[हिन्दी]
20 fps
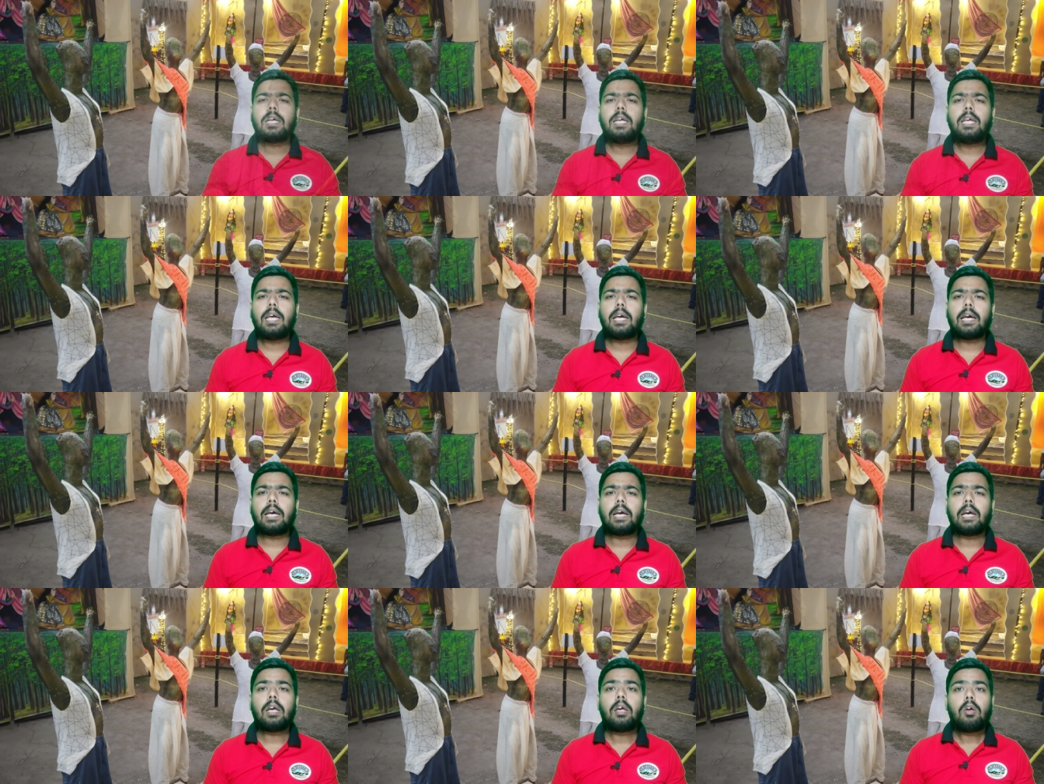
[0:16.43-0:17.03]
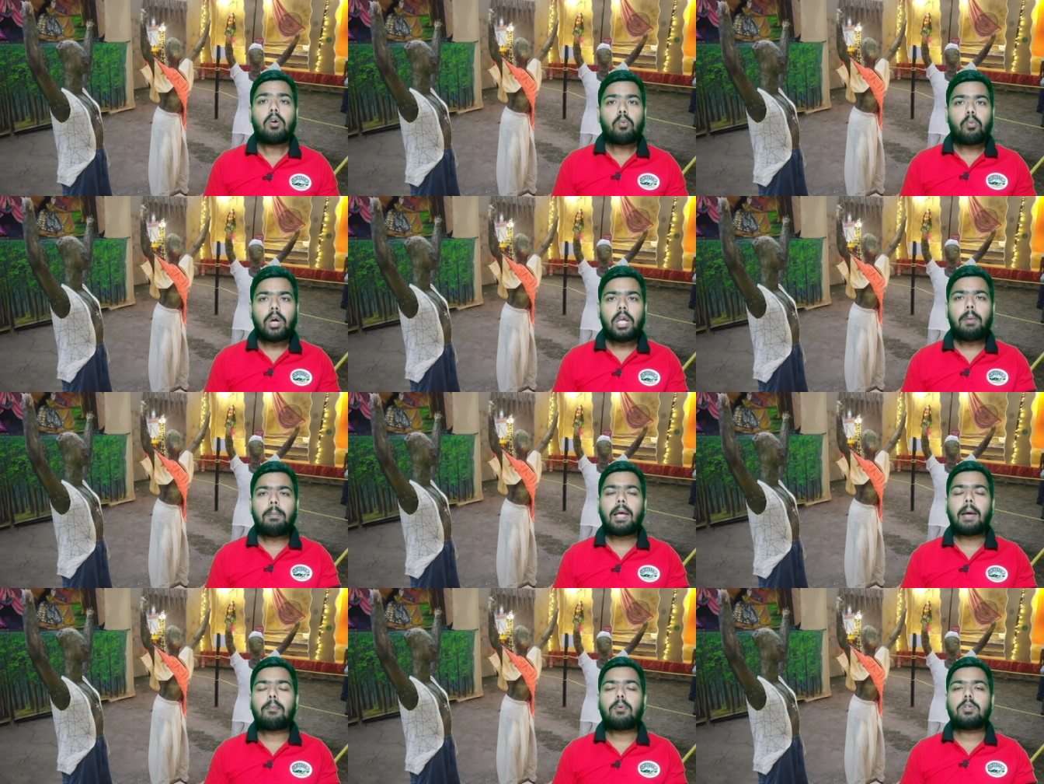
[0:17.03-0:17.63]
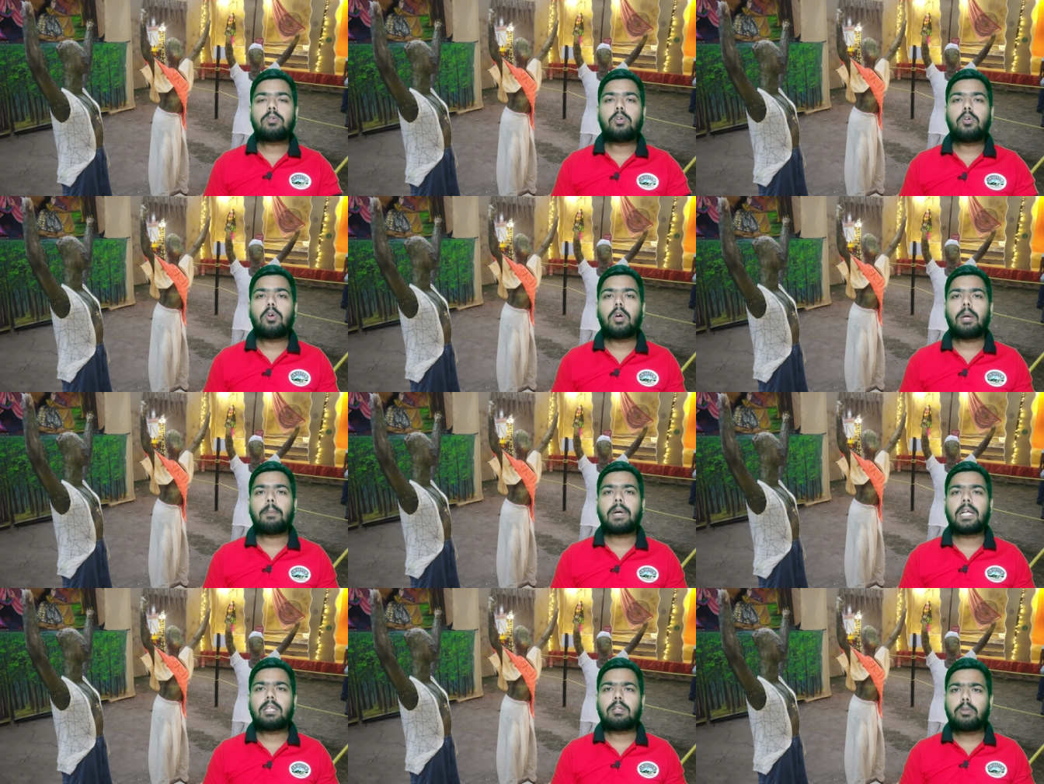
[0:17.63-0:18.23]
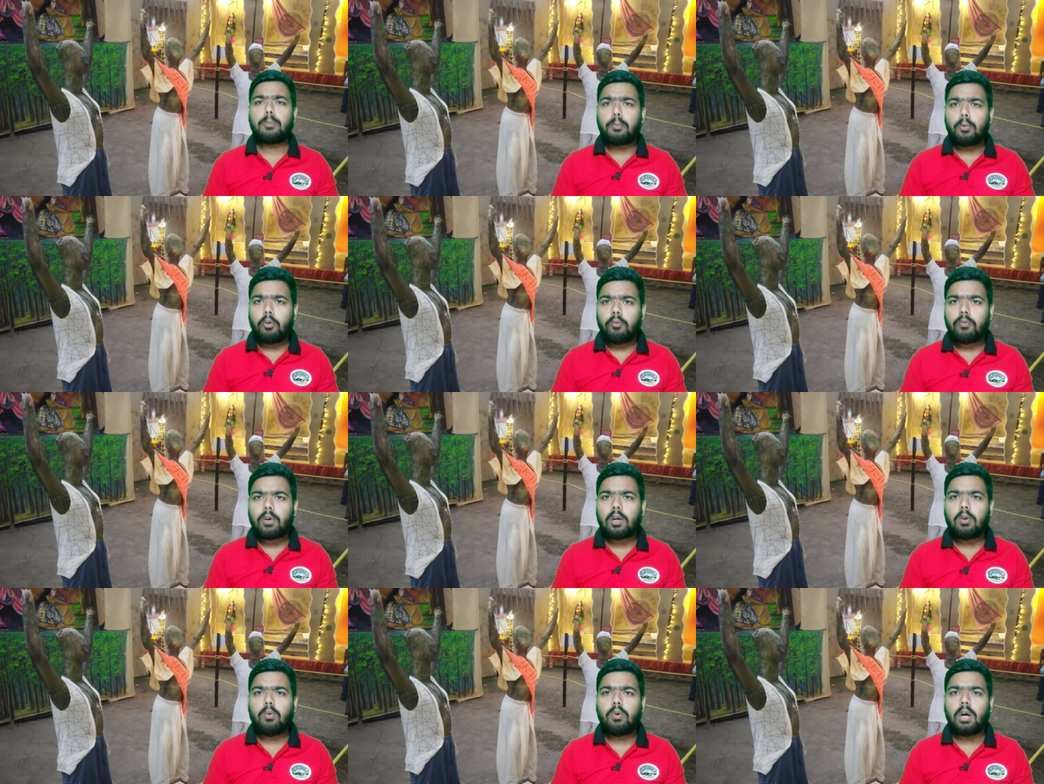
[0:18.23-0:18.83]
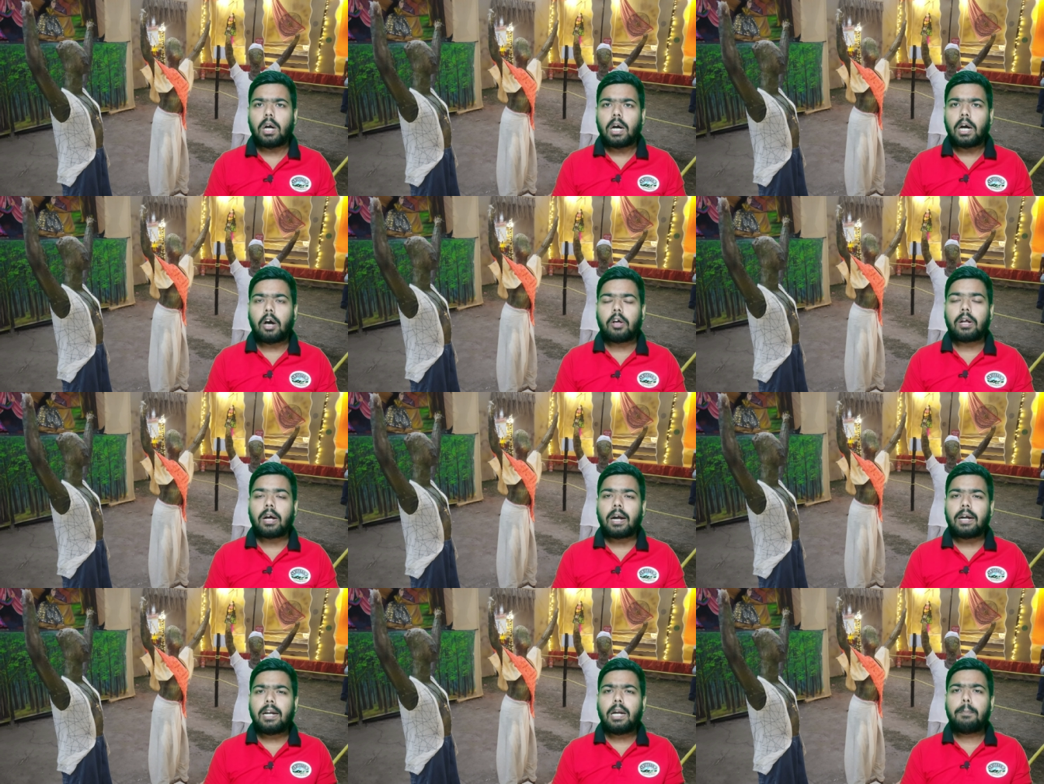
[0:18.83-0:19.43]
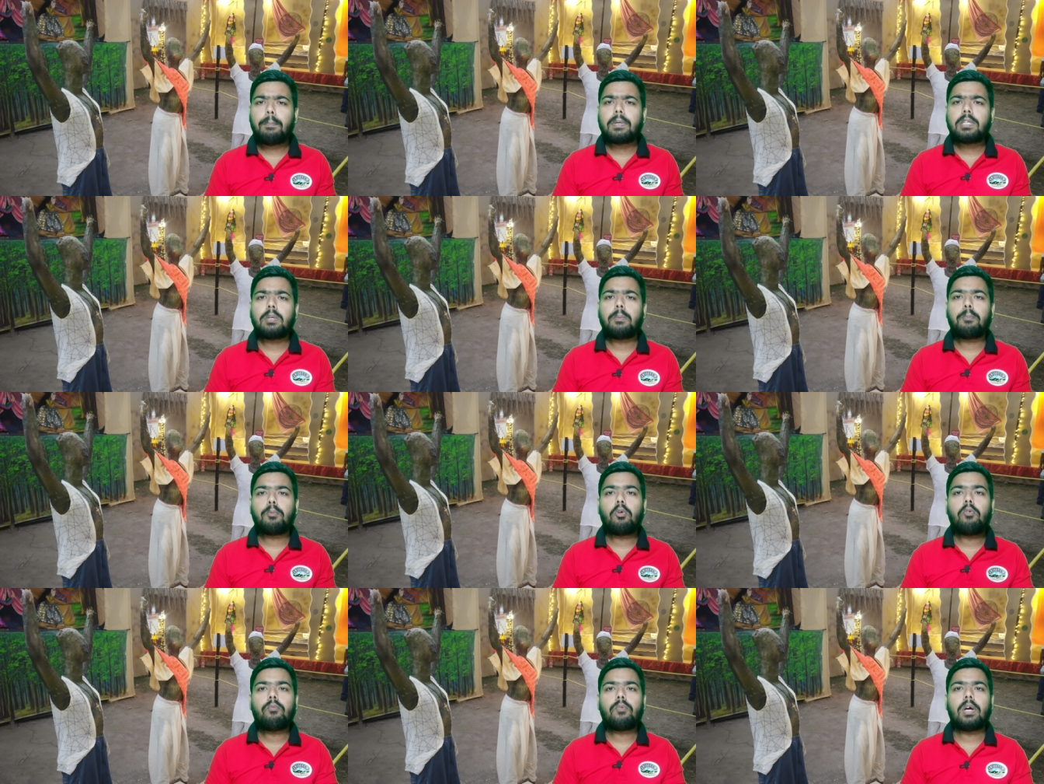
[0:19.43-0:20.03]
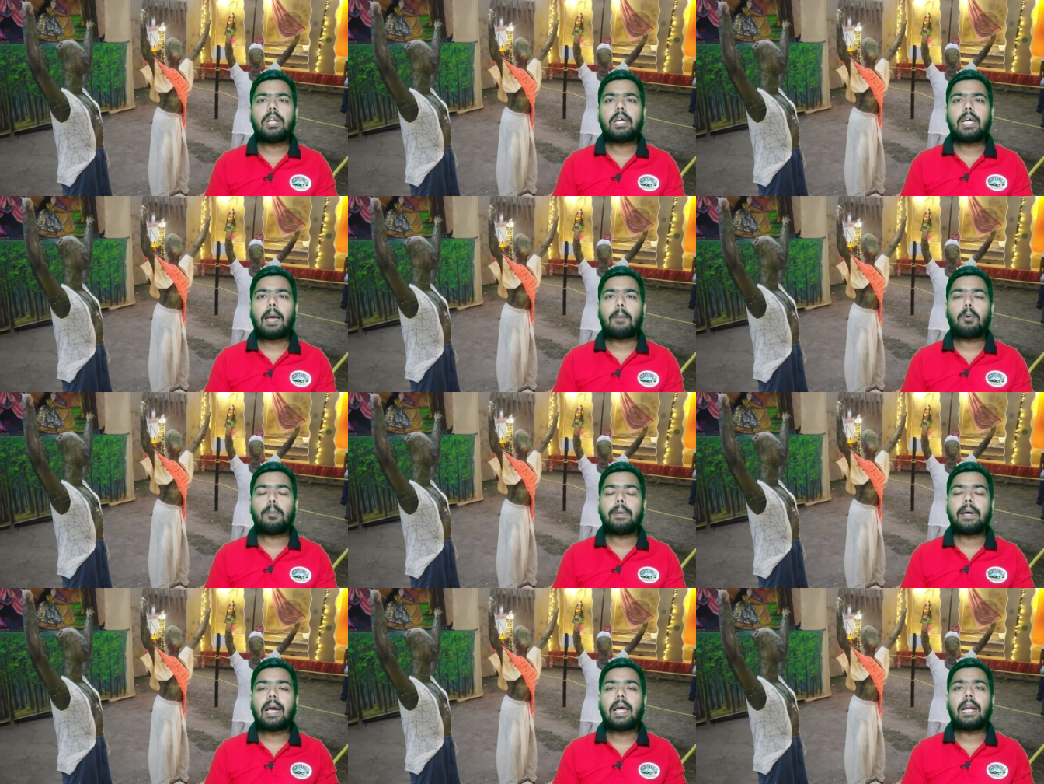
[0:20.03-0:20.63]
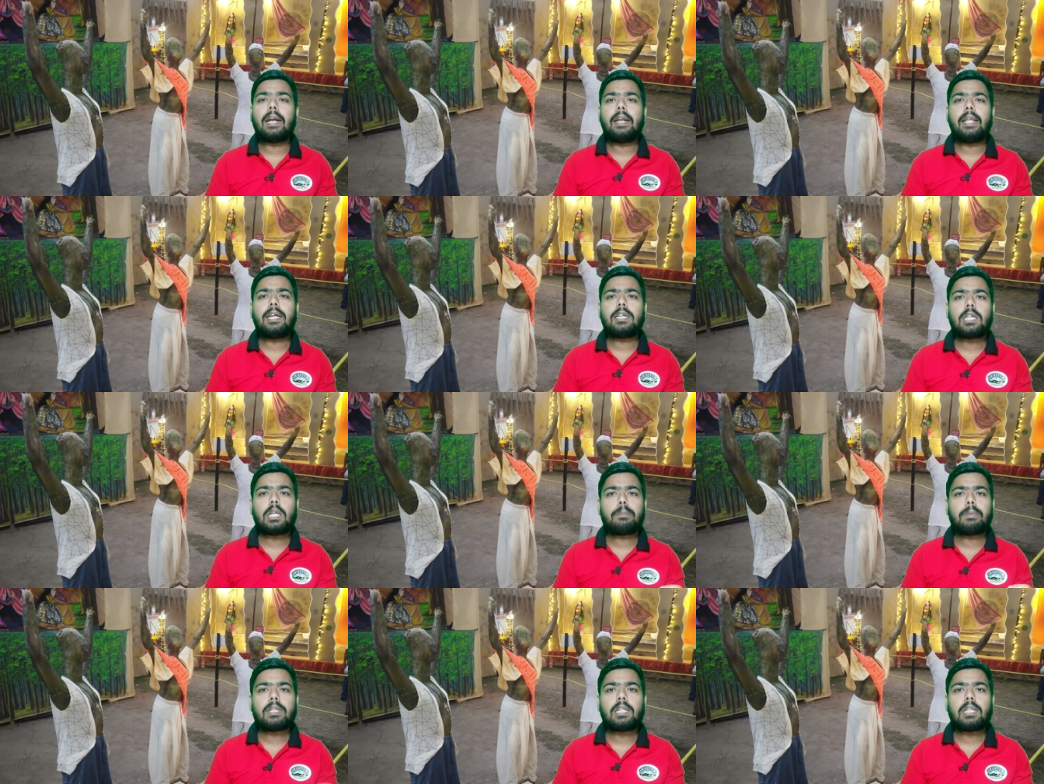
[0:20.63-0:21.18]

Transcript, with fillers: सही है वही मैं आपको इस वीडियो के माध्यम से प्रूफ करूंगा और 100 परसेंट प्रूफ करके आपको मैं गारंटी के साथ